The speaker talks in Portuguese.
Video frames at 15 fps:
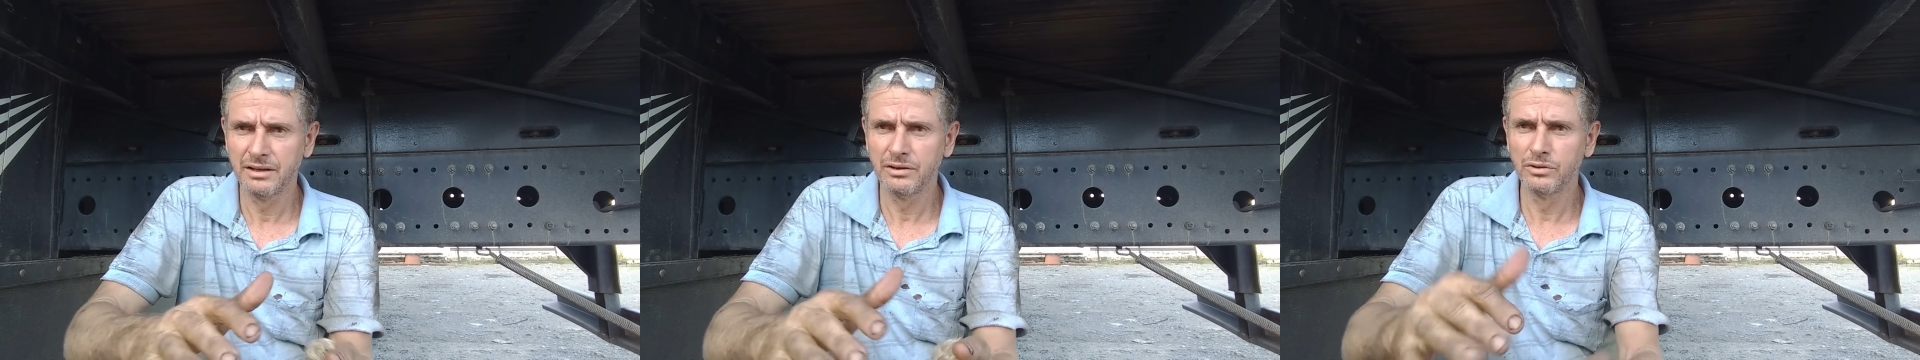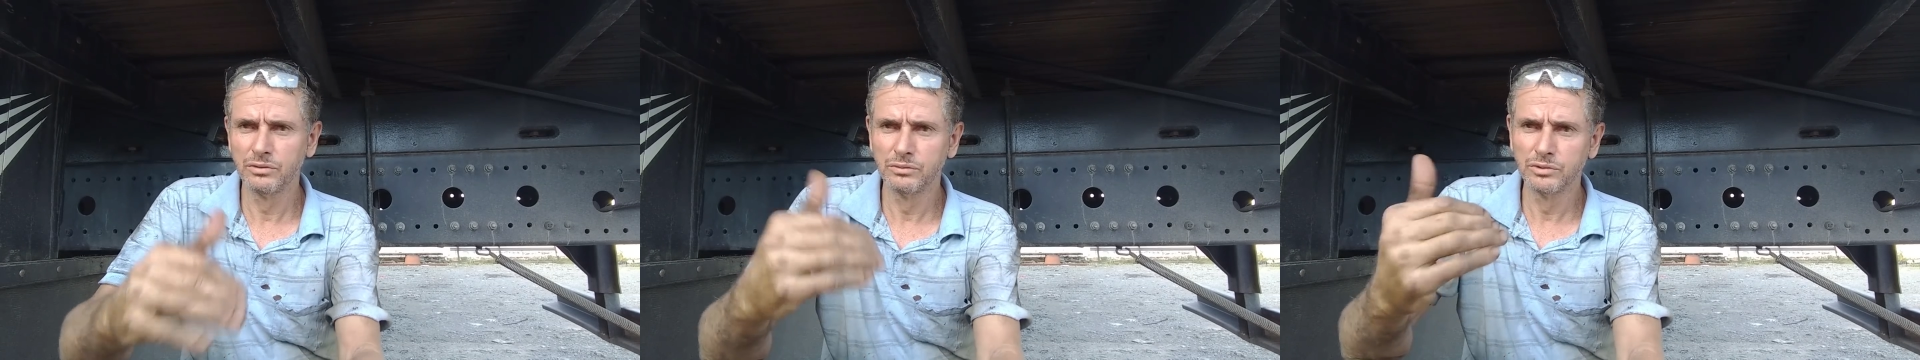
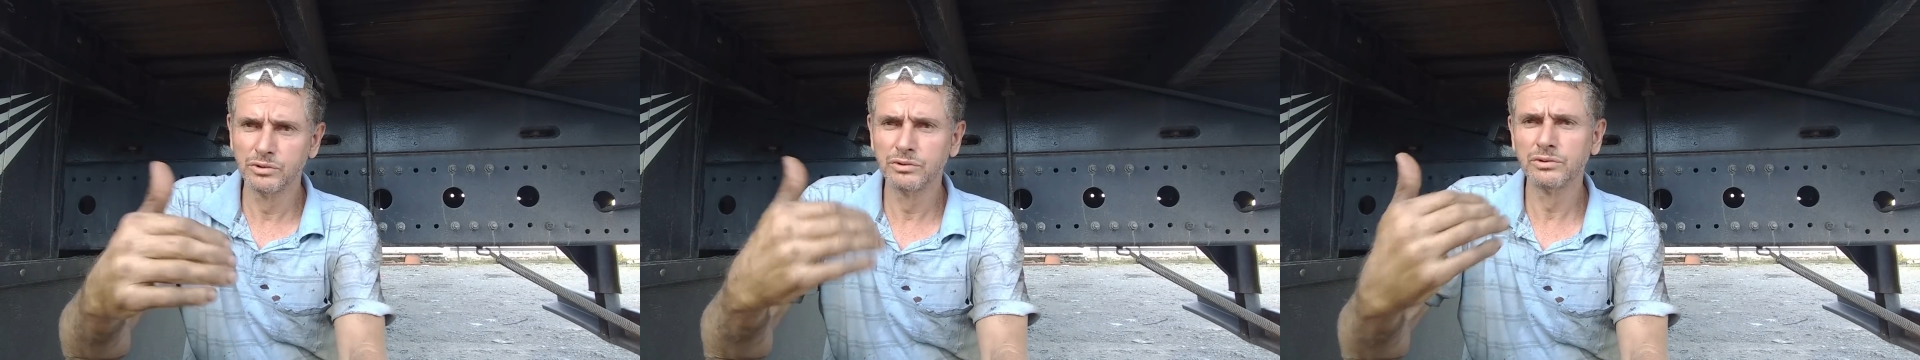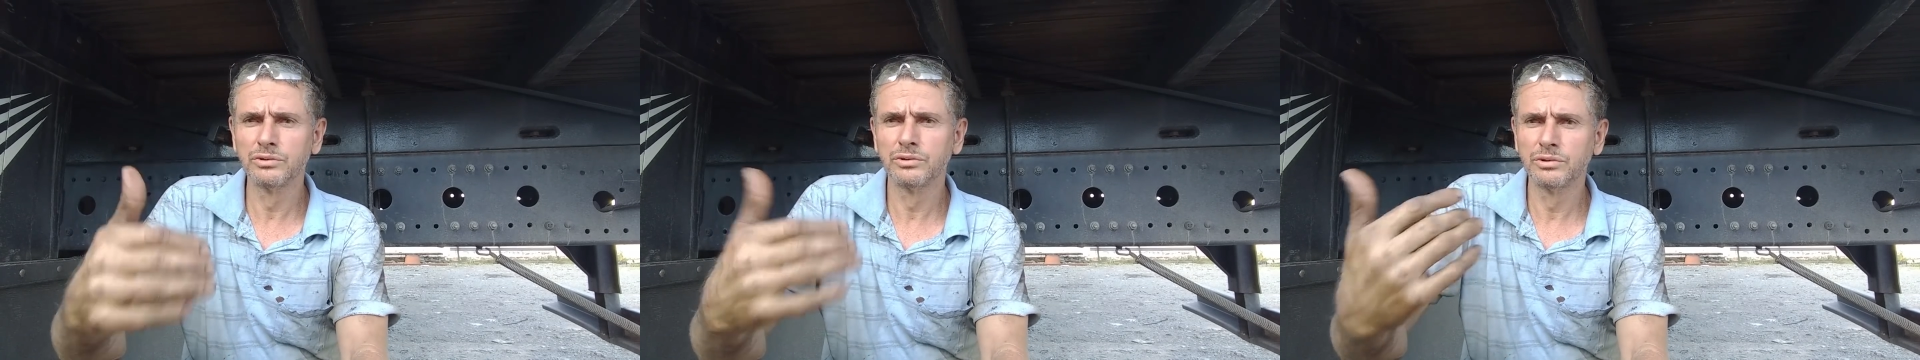do
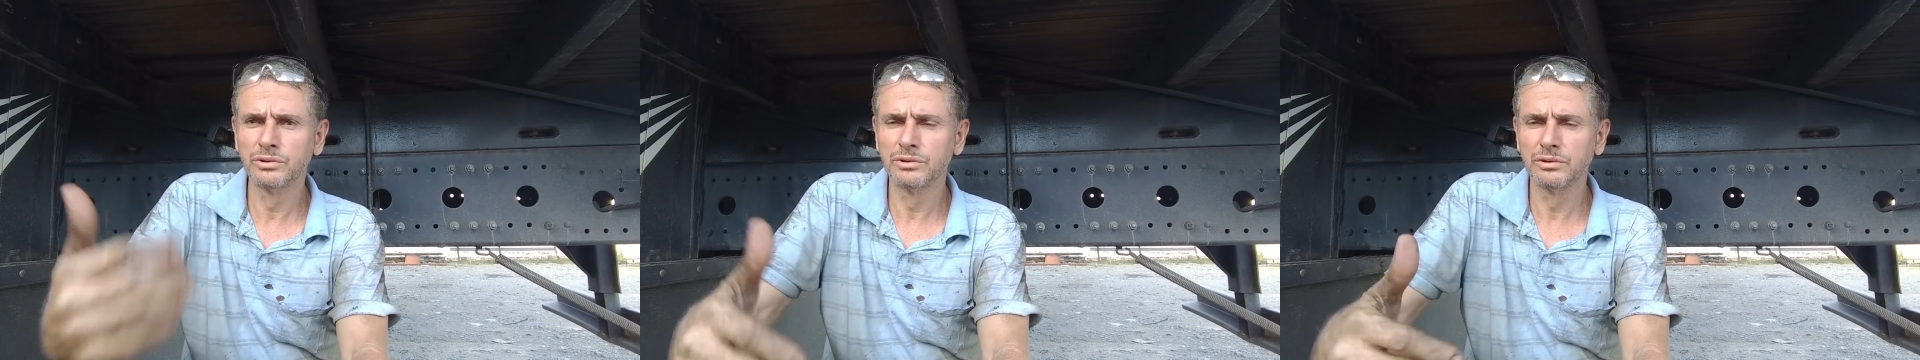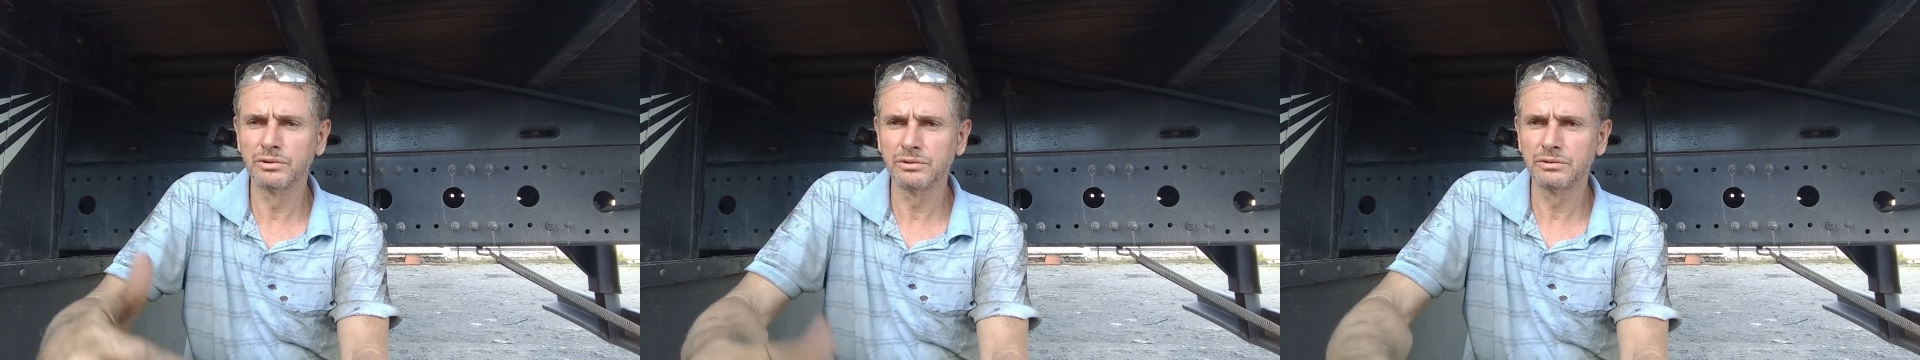
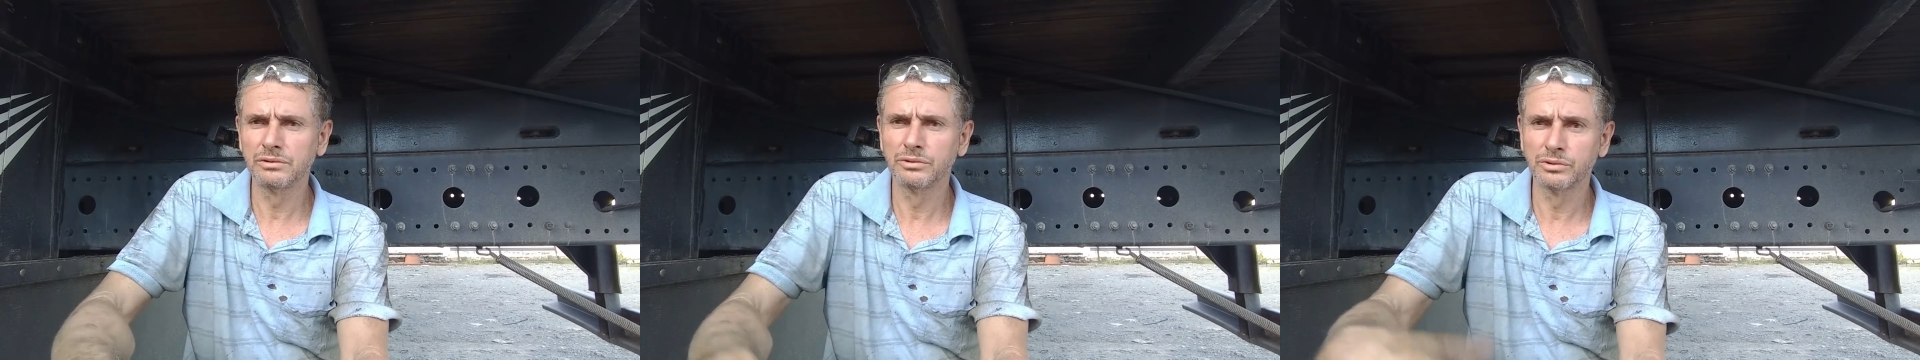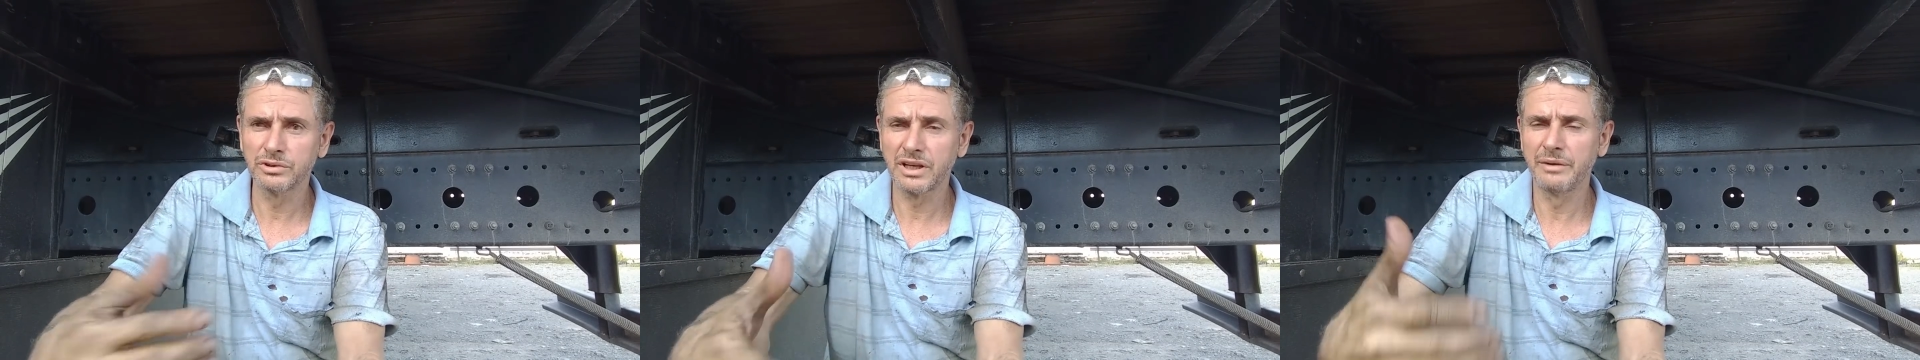mundo
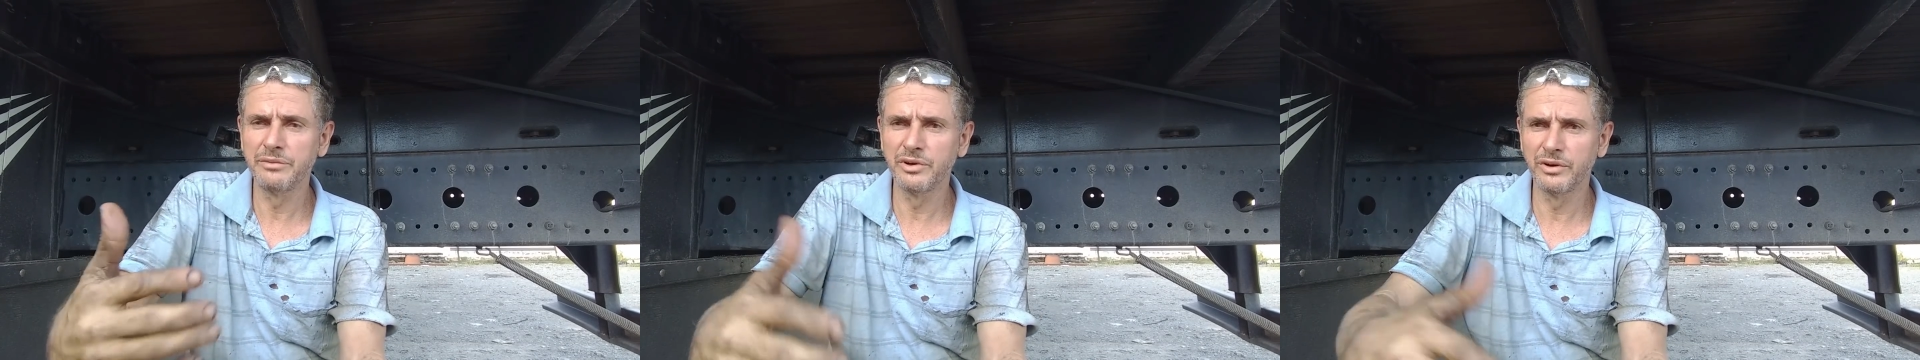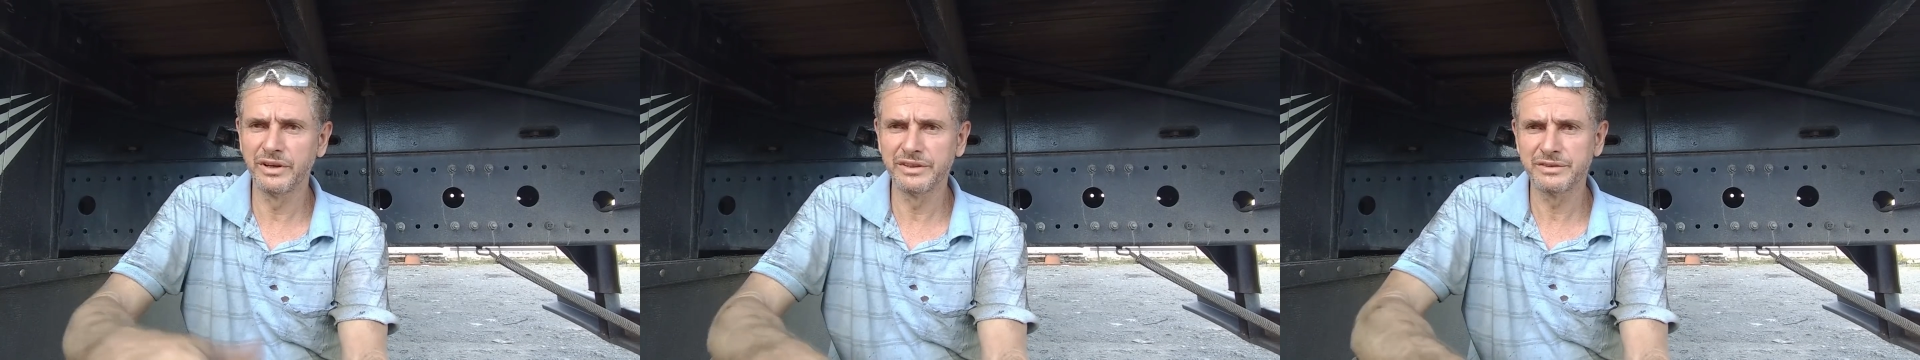dos
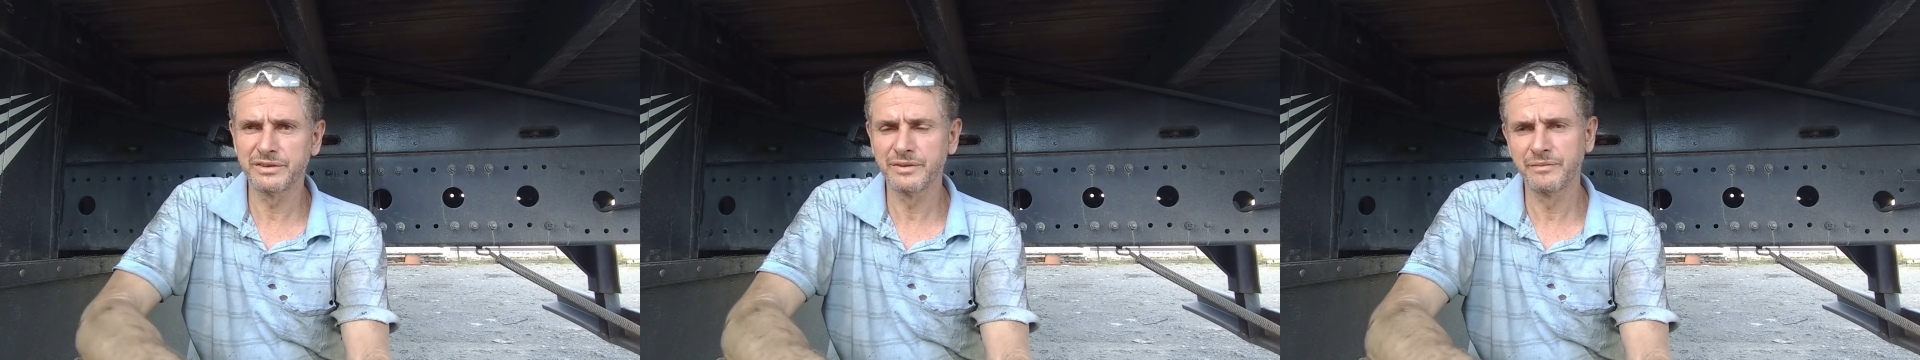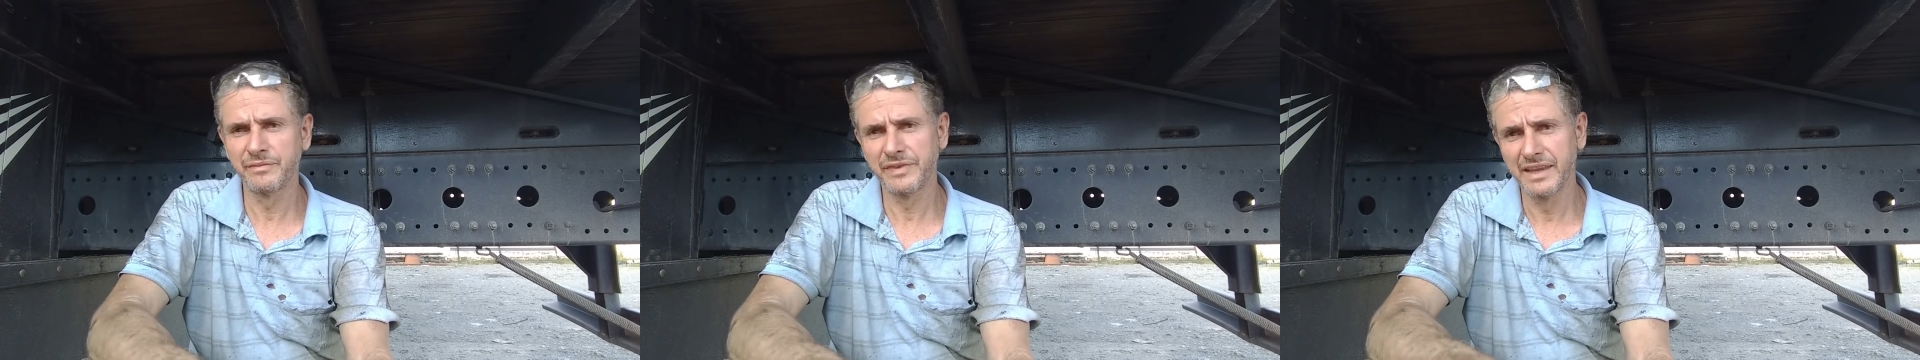caminhões.